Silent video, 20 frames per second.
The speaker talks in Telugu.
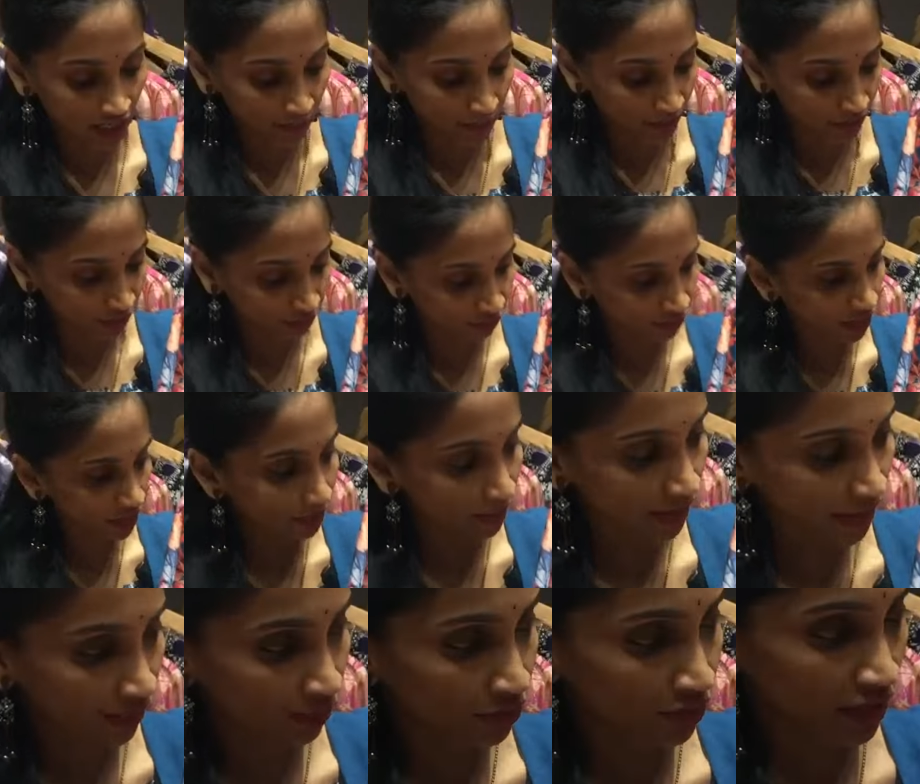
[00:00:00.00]
కనిపిస్తుంది
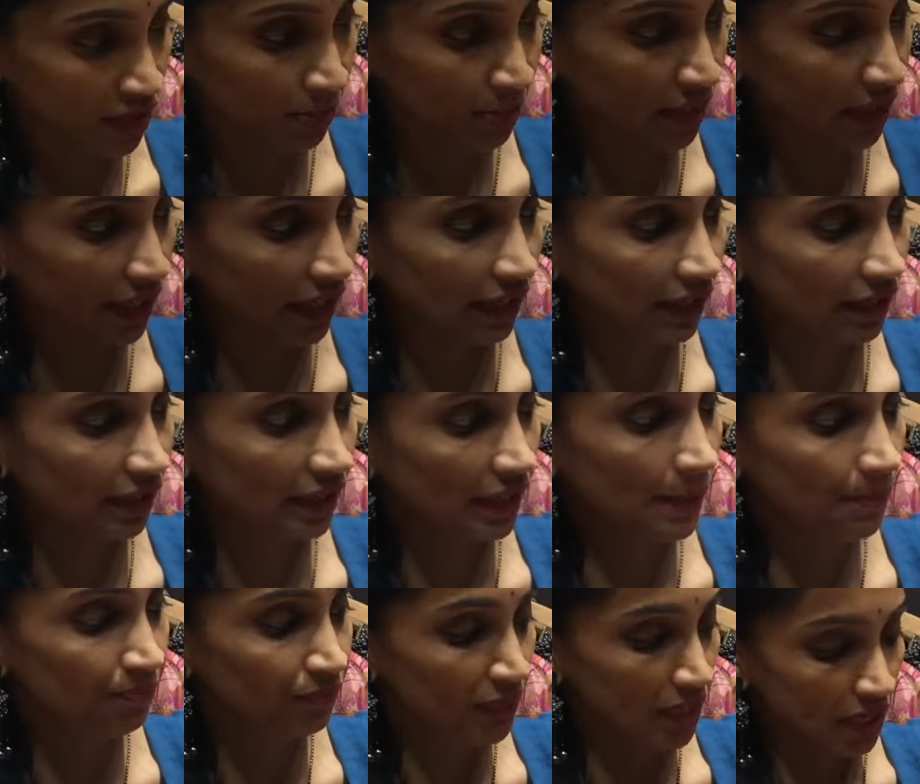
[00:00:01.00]
బట్ ఇది వచ్చేసి మనకి ఏంటంటే
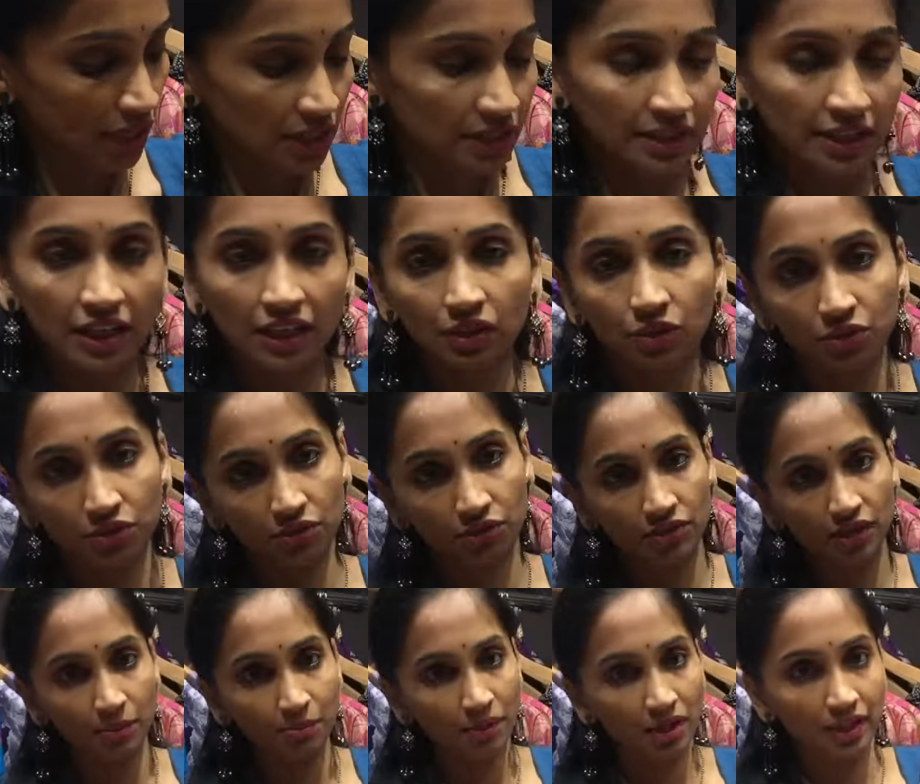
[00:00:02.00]
సిల్క్
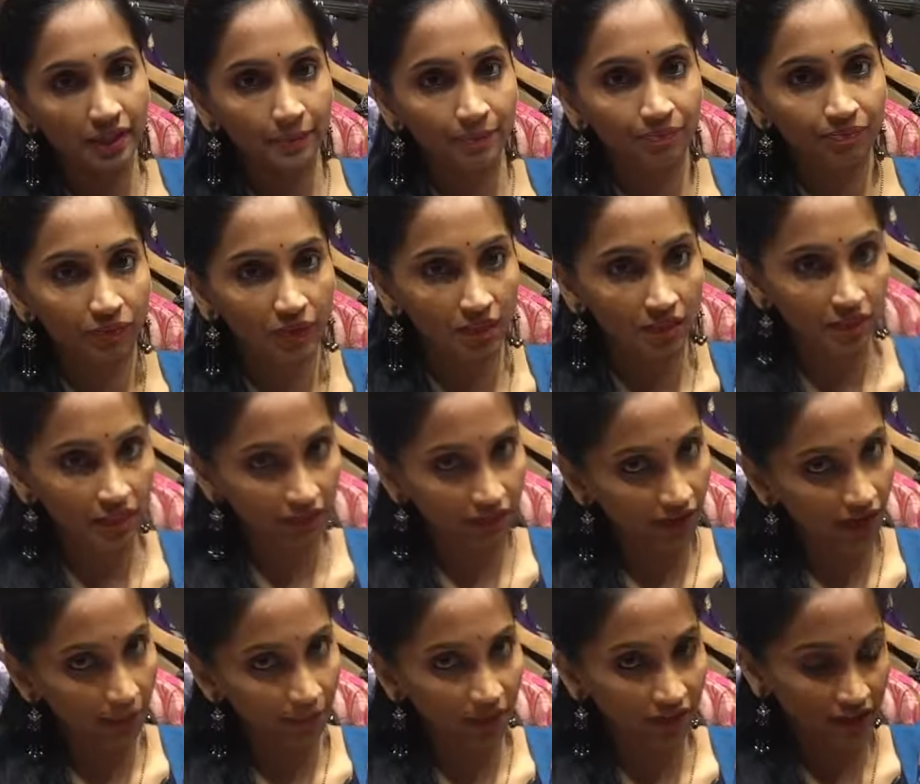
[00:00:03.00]
వస్తుంది అనమాట సిల్క్
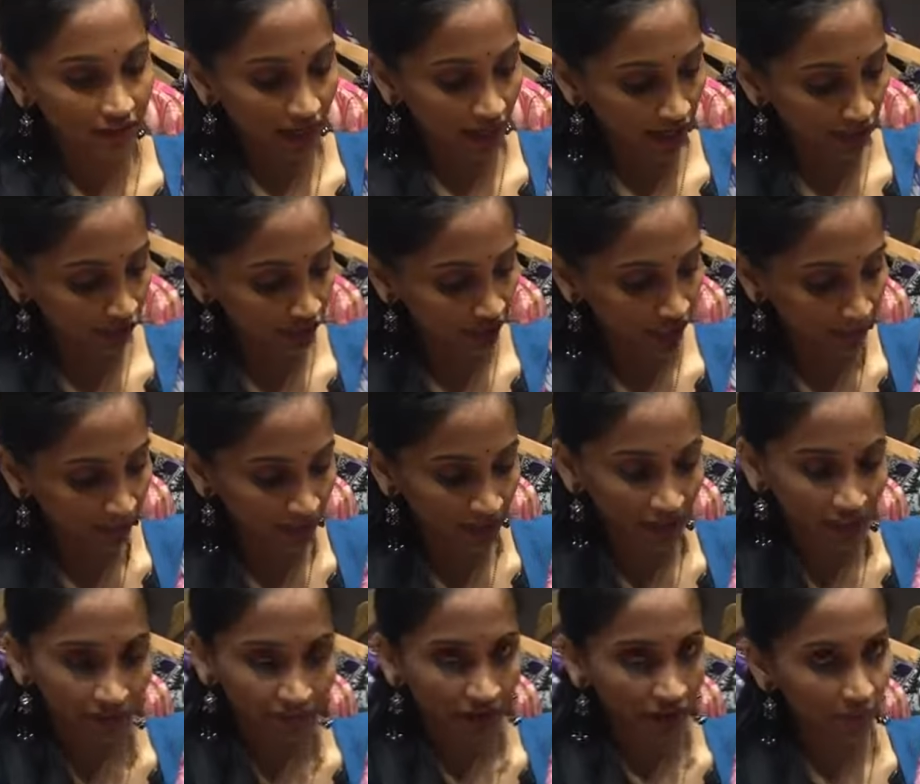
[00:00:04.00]
ఫ్యాబ్రిక్ స్టైల్లో క్రేప్
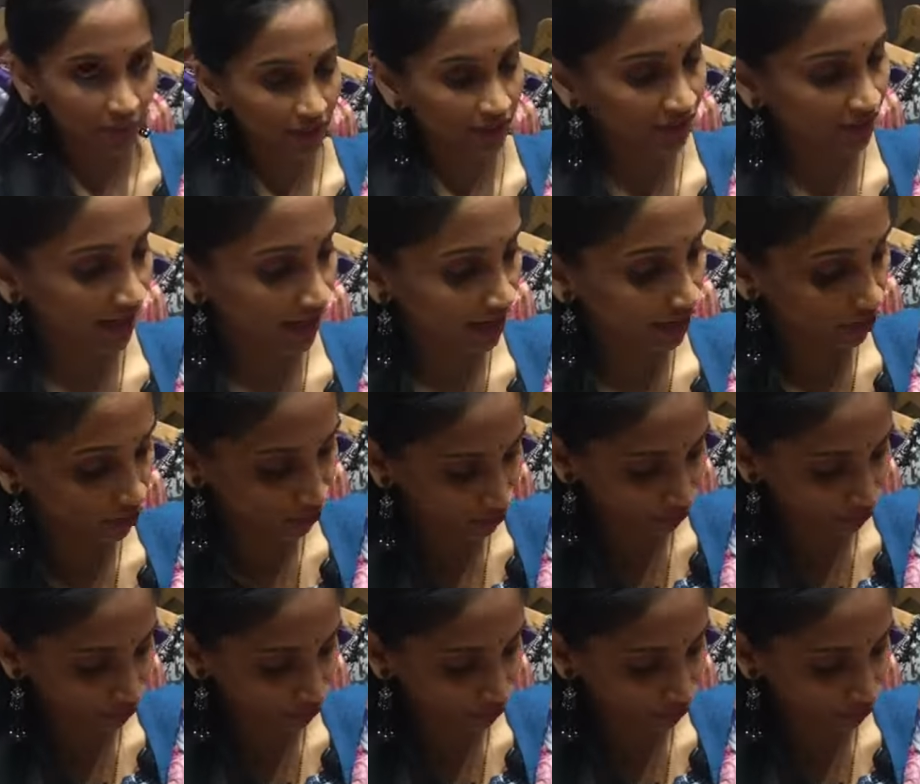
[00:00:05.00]
సిల్క్ ఫ్యాబ్రిక్ స్టైల్లో